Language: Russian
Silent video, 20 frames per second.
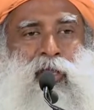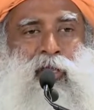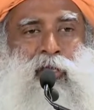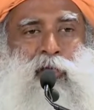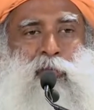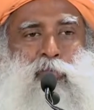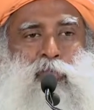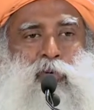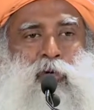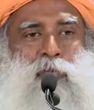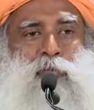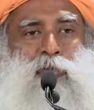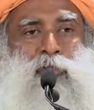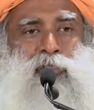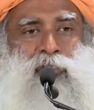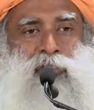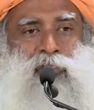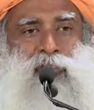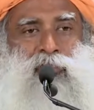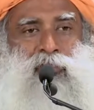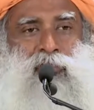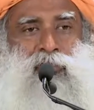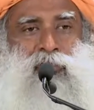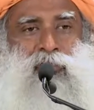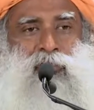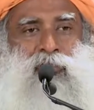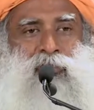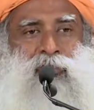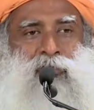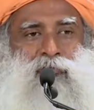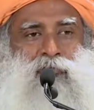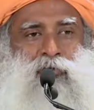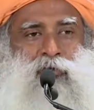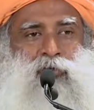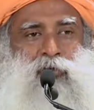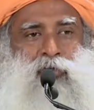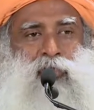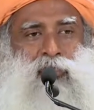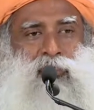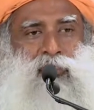вам нужна какая-то
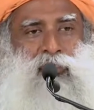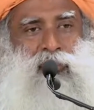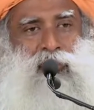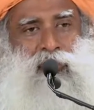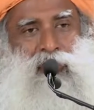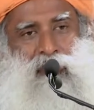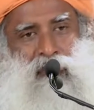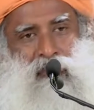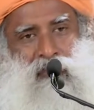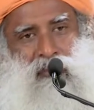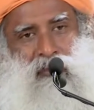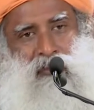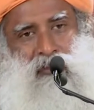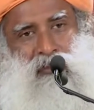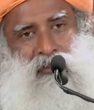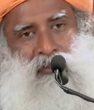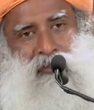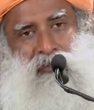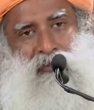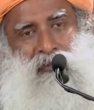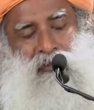предписанная Богом цель.